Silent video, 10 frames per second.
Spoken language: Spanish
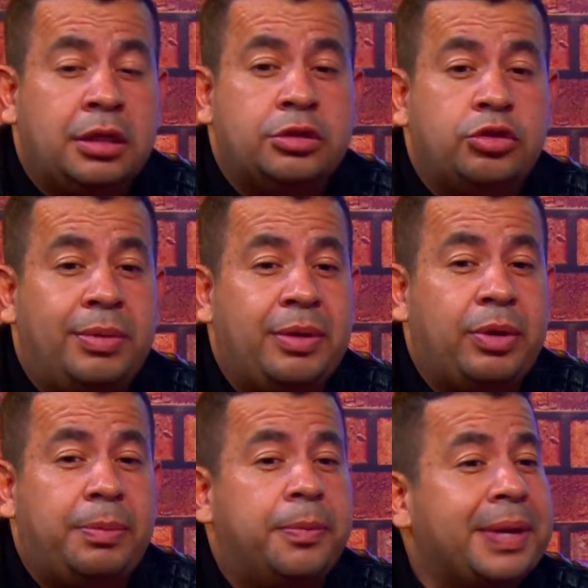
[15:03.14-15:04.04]
Yo me
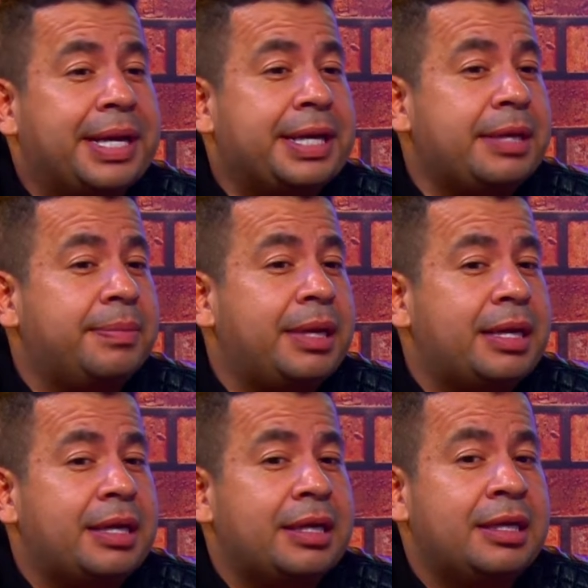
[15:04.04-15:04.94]
vuelvo para
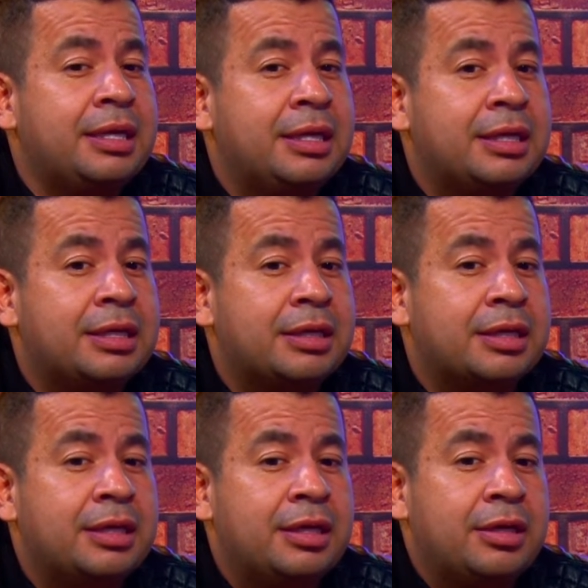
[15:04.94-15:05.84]
Neiva.
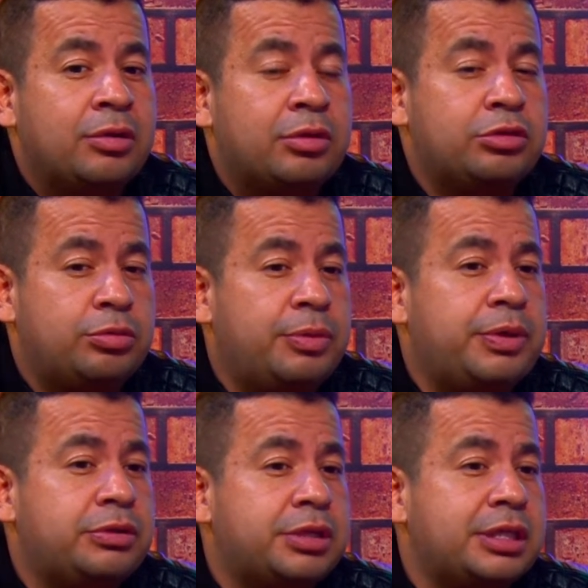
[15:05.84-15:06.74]
Cuando yo me
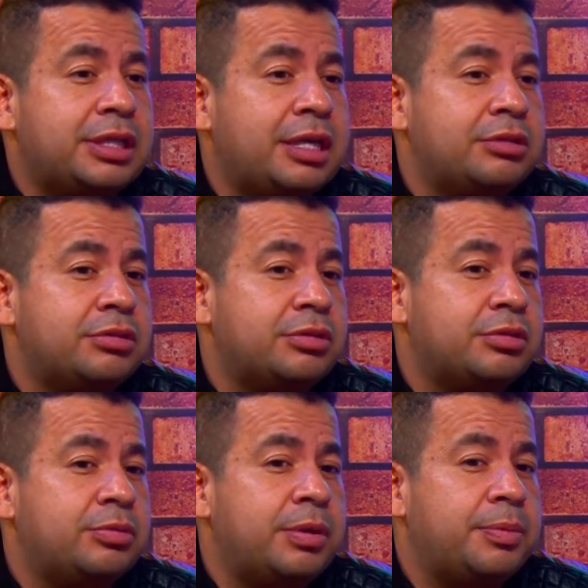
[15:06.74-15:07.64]
fui a los 13 años,
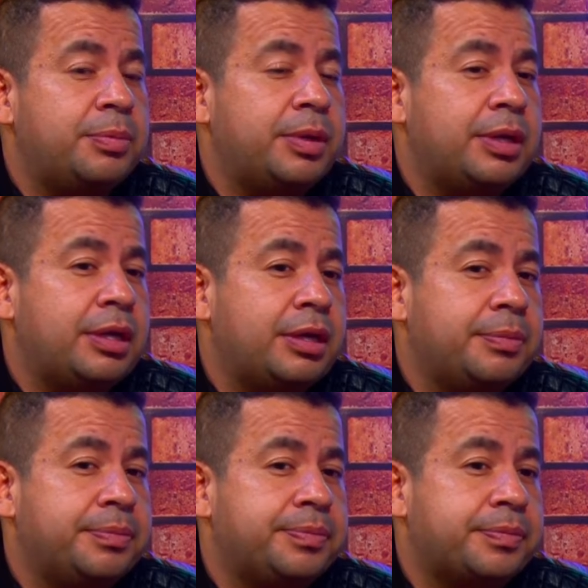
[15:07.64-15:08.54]
yo me,
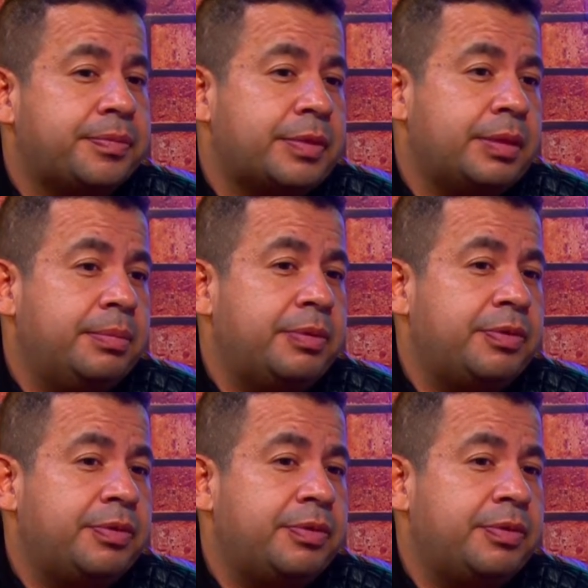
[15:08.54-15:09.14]
me,